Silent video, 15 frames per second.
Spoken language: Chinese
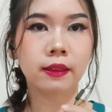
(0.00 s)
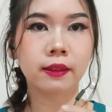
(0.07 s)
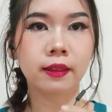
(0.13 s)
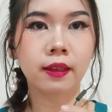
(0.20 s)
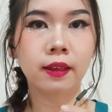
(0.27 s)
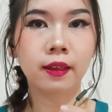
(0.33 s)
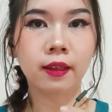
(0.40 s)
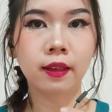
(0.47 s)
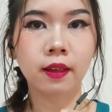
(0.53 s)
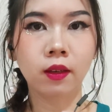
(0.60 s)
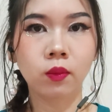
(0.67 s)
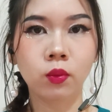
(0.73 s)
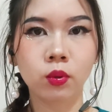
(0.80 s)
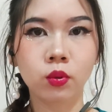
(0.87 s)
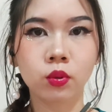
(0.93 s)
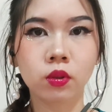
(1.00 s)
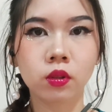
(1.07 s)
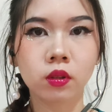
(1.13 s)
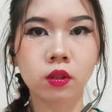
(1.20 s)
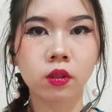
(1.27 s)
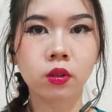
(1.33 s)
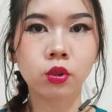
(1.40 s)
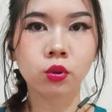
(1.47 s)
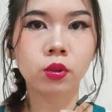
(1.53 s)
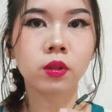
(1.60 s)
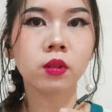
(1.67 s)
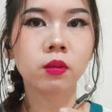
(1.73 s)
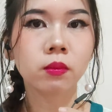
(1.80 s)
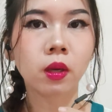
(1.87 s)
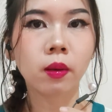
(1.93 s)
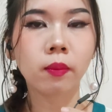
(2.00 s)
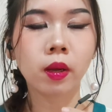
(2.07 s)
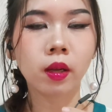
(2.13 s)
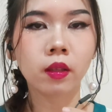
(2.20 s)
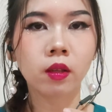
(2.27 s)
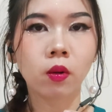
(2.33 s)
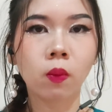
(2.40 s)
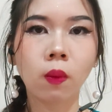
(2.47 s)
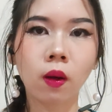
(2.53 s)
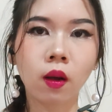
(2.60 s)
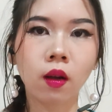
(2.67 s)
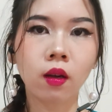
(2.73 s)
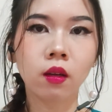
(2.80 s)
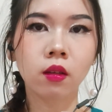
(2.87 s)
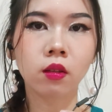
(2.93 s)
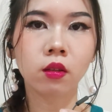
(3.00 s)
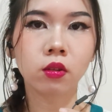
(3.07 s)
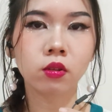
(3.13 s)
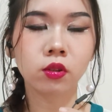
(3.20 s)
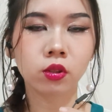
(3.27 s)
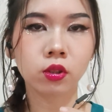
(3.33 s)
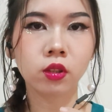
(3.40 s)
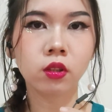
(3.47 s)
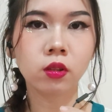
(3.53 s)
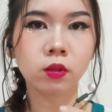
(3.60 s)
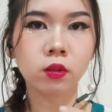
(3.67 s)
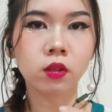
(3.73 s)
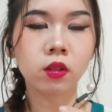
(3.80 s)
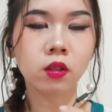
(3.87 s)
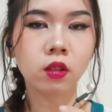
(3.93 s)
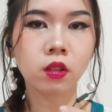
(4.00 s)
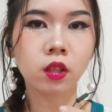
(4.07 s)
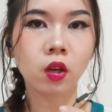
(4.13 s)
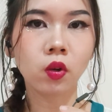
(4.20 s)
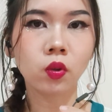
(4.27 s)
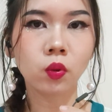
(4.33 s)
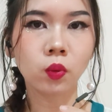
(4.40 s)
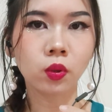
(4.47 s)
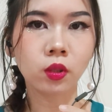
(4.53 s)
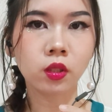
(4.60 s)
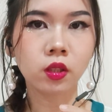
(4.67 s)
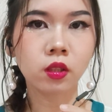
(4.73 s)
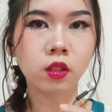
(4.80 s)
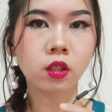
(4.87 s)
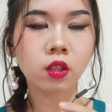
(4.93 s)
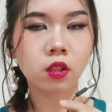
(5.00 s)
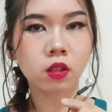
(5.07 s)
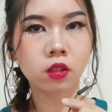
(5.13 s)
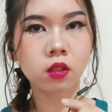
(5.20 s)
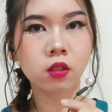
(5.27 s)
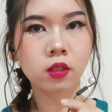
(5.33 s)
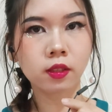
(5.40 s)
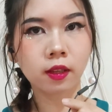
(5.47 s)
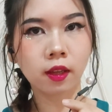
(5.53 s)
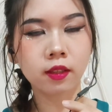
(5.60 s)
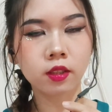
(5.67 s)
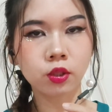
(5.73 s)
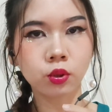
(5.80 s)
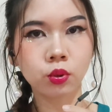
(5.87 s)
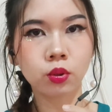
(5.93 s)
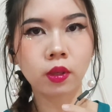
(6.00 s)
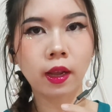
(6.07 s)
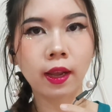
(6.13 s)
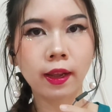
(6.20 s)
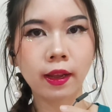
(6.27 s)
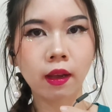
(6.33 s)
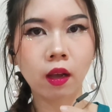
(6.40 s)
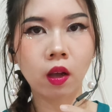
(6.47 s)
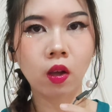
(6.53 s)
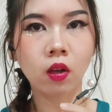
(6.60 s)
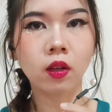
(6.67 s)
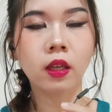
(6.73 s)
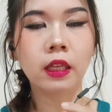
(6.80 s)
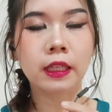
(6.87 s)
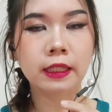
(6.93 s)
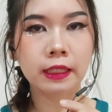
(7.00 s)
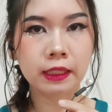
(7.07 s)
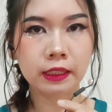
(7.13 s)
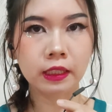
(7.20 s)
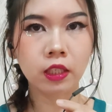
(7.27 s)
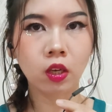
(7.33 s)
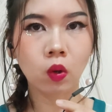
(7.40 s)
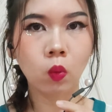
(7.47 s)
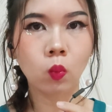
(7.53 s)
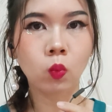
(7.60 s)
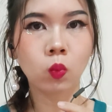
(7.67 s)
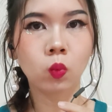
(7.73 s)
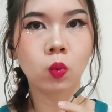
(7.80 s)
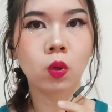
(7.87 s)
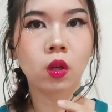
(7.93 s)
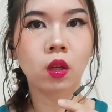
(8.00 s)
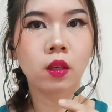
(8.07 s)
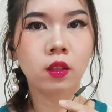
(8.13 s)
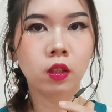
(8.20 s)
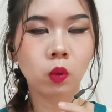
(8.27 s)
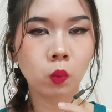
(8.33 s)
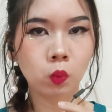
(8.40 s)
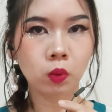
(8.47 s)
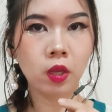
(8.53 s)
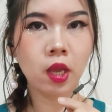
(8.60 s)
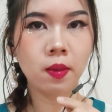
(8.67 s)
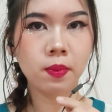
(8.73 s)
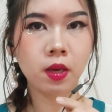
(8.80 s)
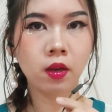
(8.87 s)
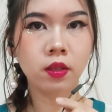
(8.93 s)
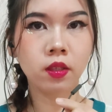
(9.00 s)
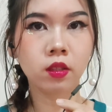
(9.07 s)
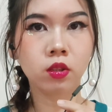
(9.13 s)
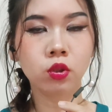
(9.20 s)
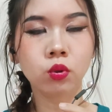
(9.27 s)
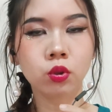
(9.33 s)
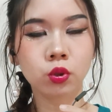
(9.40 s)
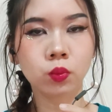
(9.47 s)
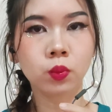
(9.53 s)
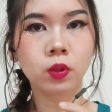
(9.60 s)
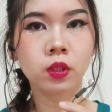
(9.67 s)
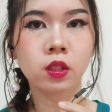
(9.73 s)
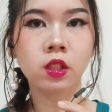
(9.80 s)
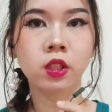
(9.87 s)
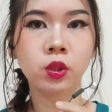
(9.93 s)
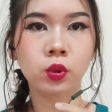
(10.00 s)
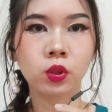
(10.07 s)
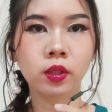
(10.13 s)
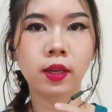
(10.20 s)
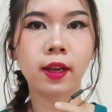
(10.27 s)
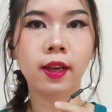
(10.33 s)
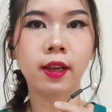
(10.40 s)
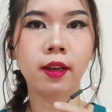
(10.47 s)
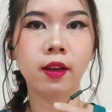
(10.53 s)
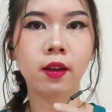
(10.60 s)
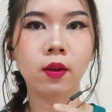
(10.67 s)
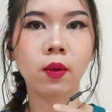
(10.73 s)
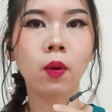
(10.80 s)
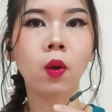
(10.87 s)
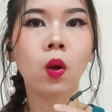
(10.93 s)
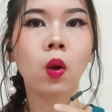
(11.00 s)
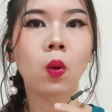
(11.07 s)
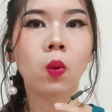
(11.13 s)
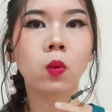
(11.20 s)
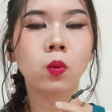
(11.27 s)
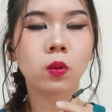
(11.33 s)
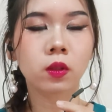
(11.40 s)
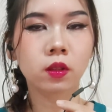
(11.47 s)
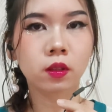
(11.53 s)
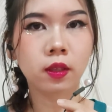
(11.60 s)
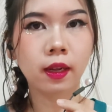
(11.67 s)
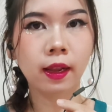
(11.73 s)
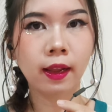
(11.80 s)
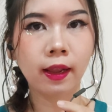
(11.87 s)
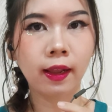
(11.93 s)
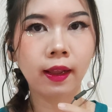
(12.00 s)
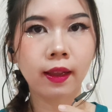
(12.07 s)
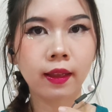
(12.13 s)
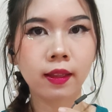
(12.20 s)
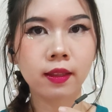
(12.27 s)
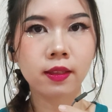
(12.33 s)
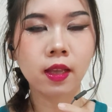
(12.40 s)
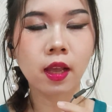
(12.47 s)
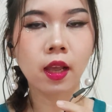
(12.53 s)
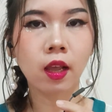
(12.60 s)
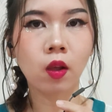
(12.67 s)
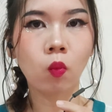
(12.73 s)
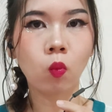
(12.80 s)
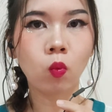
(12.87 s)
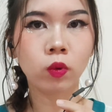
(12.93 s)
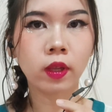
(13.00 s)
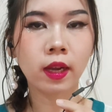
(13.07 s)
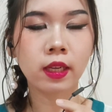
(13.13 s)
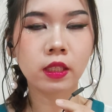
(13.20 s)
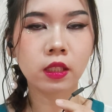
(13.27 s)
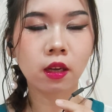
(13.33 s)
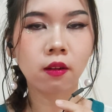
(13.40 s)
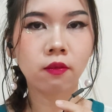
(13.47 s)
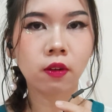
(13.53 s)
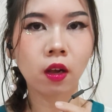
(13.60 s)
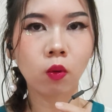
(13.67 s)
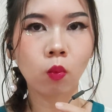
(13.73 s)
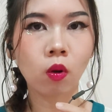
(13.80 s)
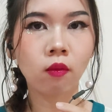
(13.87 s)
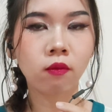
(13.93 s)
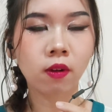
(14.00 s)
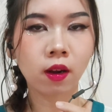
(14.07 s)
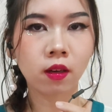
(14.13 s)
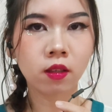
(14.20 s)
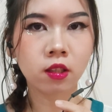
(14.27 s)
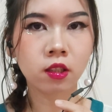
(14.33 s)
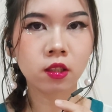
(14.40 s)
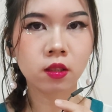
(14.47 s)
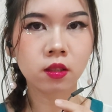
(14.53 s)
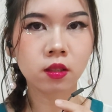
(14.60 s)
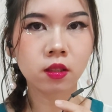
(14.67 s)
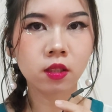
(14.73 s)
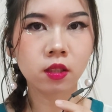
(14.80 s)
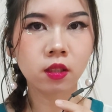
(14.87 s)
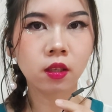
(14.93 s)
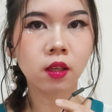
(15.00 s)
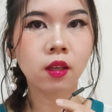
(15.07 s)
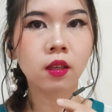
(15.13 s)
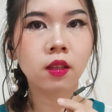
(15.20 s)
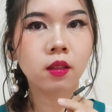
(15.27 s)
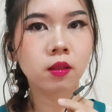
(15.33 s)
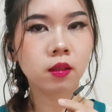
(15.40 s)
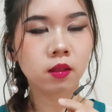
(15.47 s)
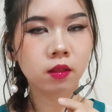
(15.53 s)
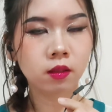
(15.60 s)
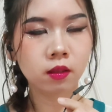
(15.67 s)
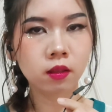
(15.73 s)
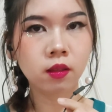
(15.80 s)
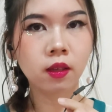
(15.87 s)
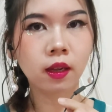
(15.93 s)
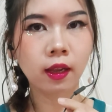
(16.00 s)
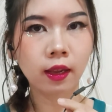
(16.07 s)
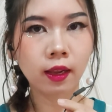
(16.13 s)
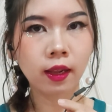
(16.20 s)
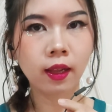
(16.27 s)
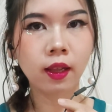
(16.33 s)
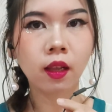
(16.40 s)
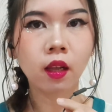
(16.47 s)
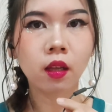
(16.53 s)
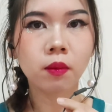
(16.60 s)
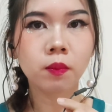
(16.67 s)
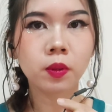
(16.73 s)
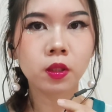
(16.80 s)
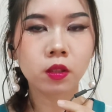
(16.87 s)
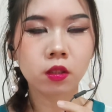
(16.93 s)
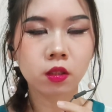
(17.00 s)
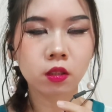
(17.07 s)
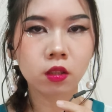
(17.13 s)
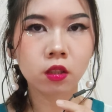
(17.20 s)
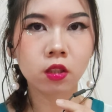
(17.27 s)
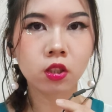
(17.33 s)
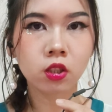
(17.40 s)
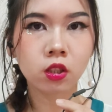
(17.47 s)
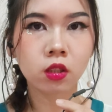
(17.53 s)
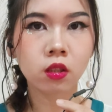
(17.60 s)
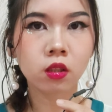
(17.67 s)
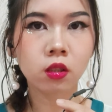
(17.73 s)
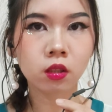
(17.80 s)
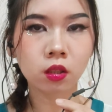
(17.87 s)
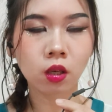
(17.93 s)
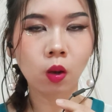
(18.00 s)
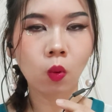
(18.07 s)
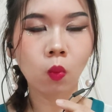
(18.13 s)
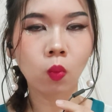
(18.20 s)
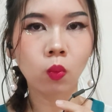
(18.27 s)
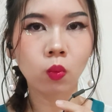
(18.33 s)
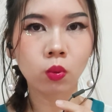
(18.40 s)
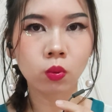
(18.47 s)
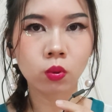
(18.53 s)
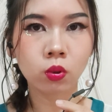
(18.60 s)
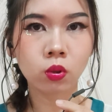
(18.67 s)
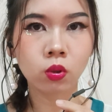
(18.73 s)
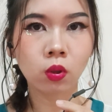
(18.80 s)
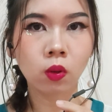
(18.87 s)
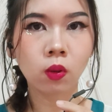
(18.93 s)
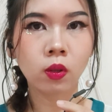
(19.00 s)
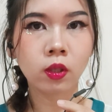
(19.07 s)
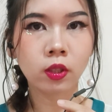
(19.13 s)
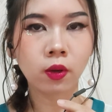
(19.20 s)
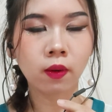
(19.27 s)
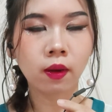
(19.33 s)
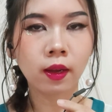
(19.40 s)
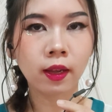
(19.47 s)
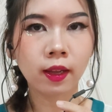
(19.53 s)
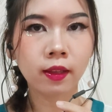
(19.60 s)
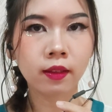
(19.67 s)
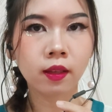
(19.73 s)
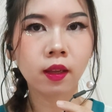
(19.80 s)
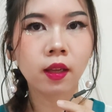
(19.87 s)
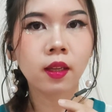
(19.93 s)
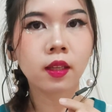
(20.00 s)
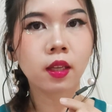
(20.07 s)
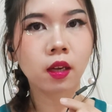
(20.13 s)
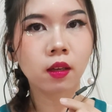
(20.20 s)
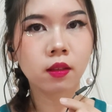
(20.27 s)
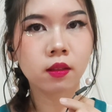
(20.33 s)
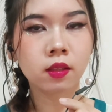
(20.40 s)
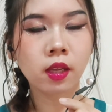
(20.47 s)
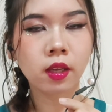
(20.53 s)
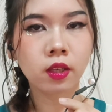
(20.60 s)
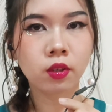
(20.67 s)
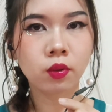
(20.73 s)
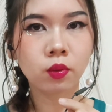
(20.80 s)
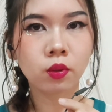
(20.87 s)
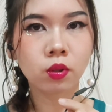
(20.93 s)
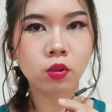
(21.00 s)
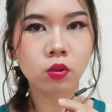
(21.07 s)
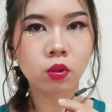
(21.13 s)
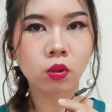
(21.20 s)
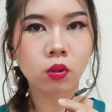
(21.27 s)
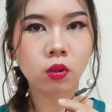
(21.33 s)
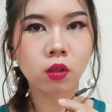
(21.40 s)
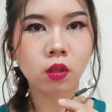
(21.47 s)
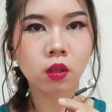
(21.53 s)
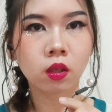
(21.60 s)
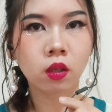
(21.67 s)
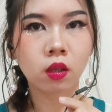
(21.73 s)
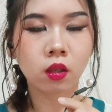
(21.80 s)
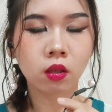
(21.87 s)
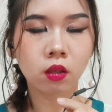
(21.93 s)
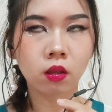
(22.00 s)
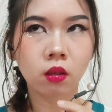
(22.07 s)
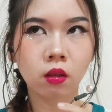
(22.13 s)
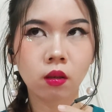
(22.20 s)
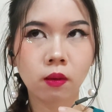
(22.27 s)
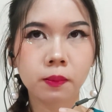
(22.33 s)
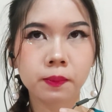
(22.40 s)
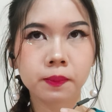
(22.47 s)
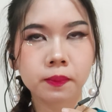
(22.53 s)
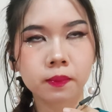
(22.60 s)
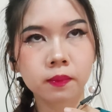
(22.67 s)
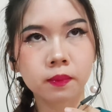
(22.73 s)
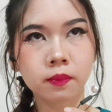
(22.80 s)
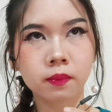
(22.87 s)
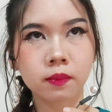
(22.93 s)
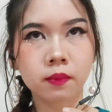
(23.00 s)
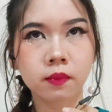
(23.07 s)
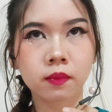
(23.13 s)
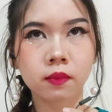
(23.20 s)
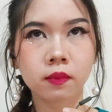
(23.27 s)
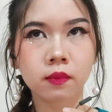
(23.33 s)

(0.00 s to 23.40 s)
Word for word: 那。我觉得一个全职妈妈的话，呃，一一定要有一些自己的兴趣爱好。那跳舞跟舞台表演就是我的兴趣爱好。我热爱在舞台上发光发热的自己，也热爱平时认真跳舞、律动、流汗，然后在音乐中，嗯嗯